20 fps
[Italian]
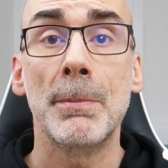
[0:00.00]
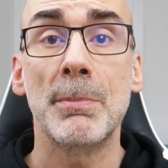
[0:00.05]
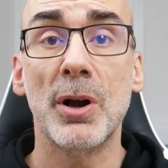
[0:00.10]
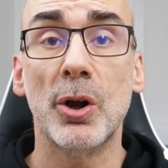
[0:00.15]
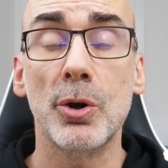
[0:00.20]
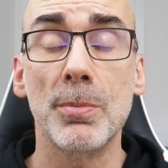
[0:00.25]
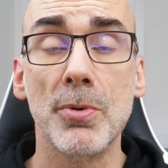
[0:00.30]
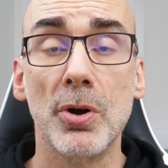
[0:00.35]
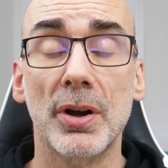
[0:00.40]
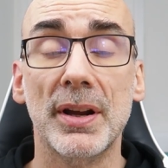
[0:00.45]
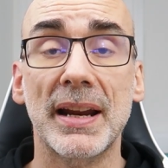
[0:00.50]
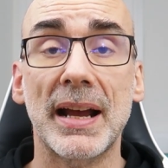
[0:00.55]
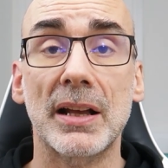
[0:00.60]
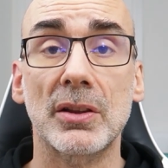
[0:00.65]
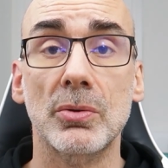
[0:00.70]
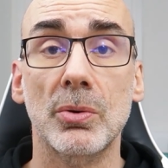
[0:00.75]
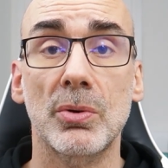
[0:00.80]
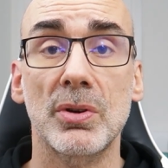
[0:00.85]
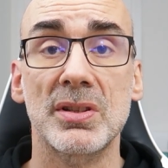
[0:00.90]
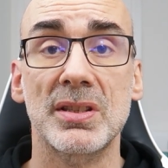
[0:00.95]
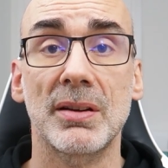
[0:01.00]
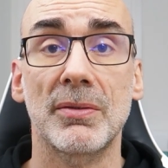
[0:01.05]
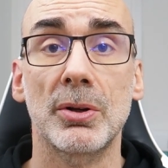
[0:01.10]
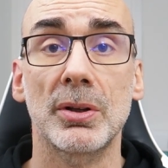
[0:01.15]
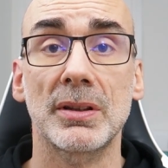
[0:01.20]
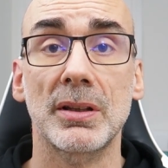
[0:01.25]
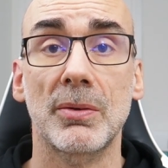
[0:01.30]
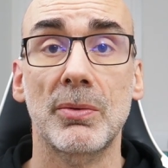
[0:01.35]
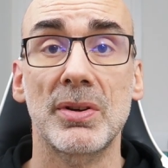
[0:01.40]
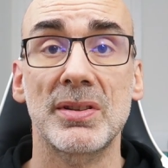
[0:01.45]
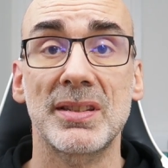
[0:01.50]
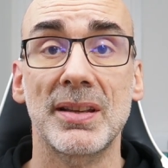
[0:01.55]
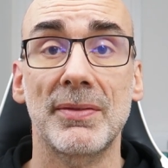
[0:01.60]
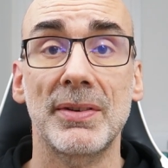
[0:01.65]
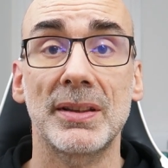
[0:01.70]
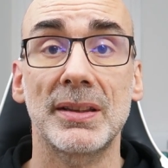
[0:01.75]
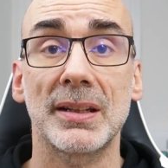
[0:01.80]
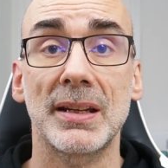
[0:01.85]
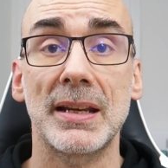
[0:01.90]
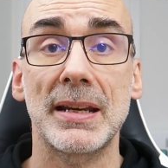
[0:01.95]
Ma come ho creato questa volta questa
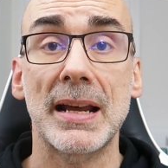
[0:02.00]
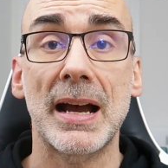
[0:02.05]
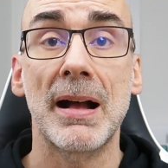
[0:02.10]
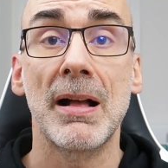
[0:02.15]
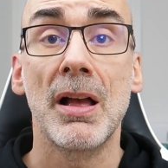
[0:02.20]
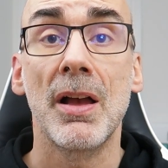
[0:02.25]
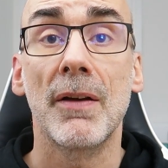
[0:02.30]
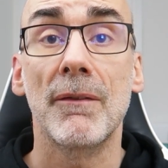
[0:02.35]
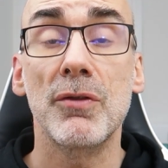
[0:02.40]
vetrina?